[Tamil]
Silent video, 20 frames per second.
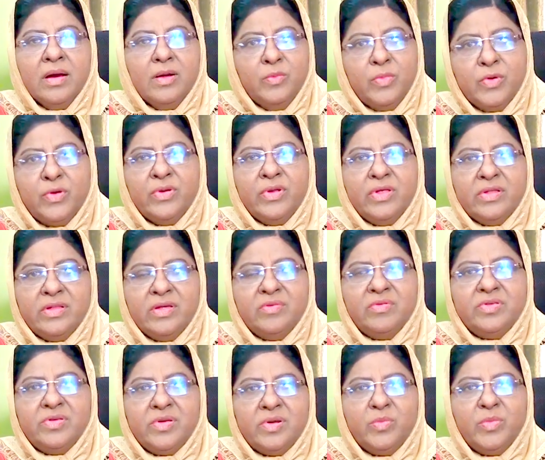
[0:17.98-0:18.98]
அன்புக்குரிய
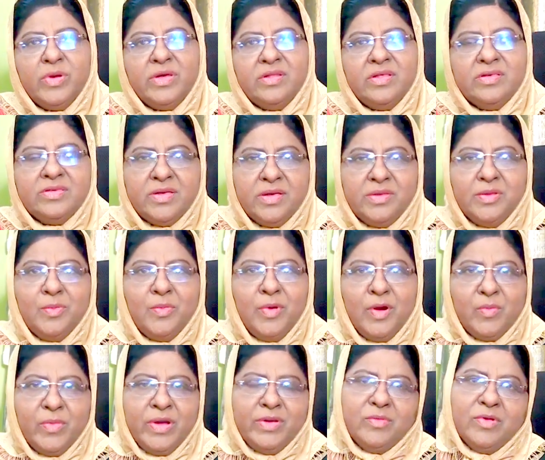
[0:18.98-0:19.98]
தேவ ஜனமே இந்த செய்தி
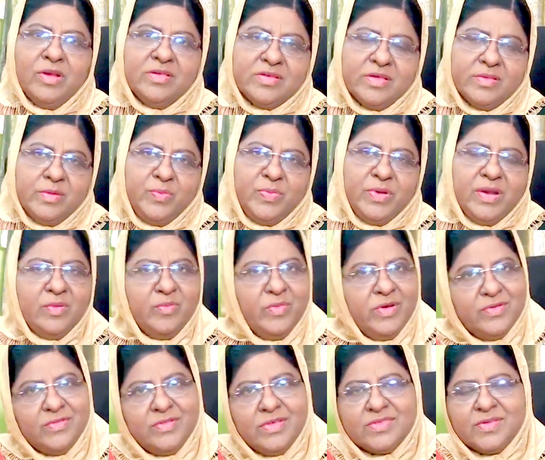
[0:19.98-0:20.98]
மூலமாக உங்களை சந்திப்பில்
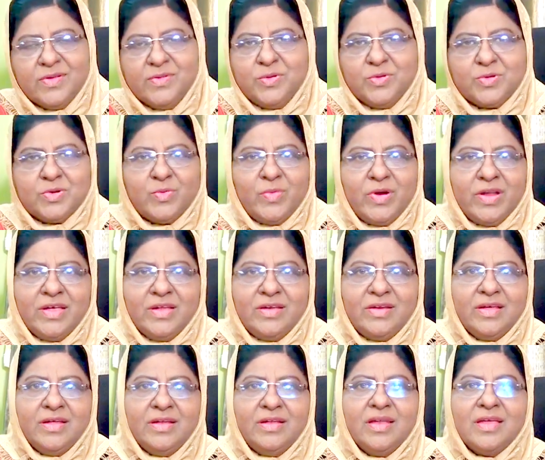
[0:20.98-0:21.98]
மிகுந்த சந்தோஷம்
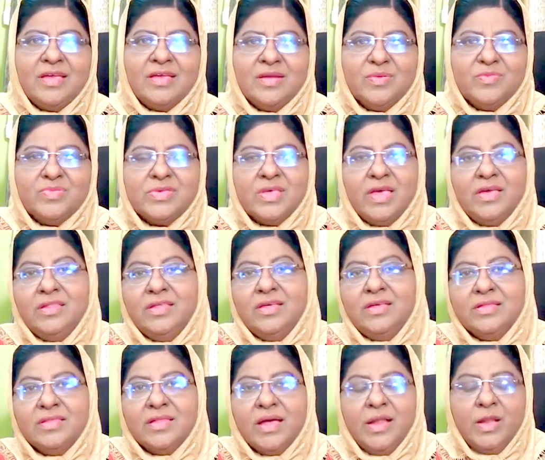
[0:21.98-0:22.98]
அடைகின்றேன் இன்றைக்கு நம்
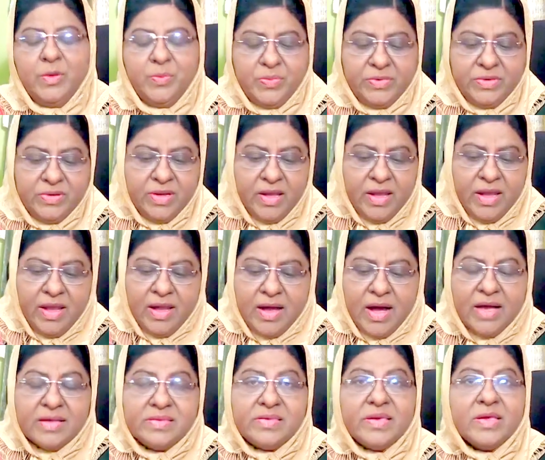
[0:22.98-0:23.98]
செய்தியின் தலைப்பு
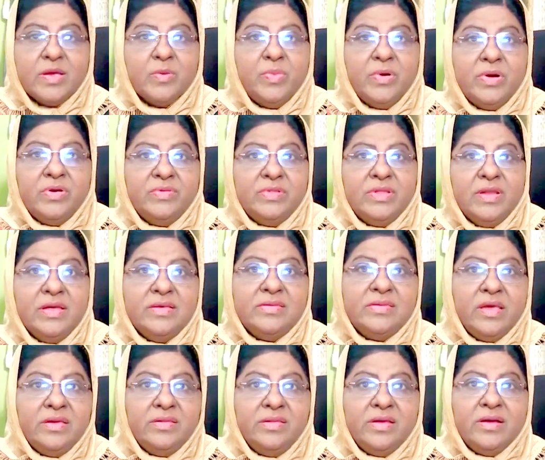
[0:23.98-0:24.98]
அசைக்கப்படுவதில்லை
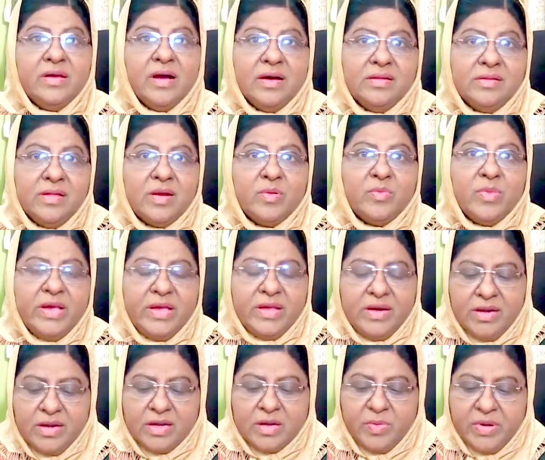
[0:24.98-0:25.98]
செய்திக்கு ஆதாரமாக
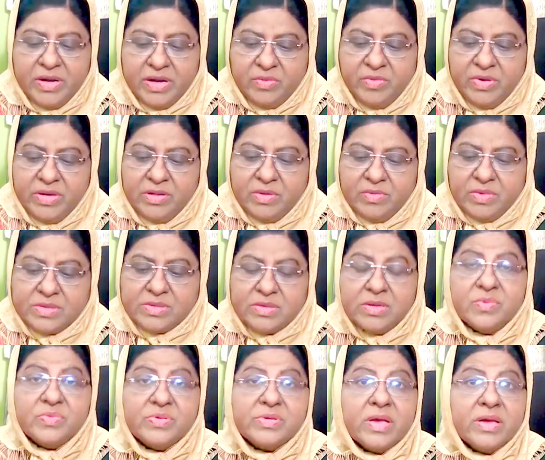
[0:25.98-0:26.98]
ஏறெடுக்கப்பட்ட வேத
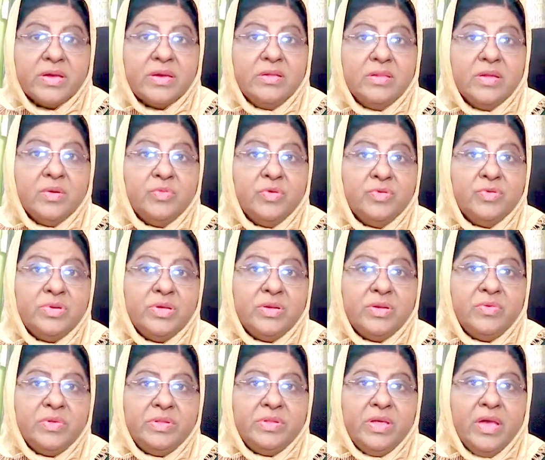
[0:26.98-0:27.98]
வசனம் சங்கீதம் நூற்றி
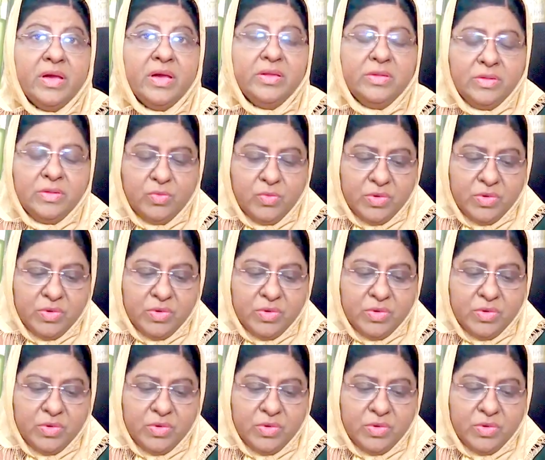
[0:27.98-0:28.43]
இருபத்தி ஐந்து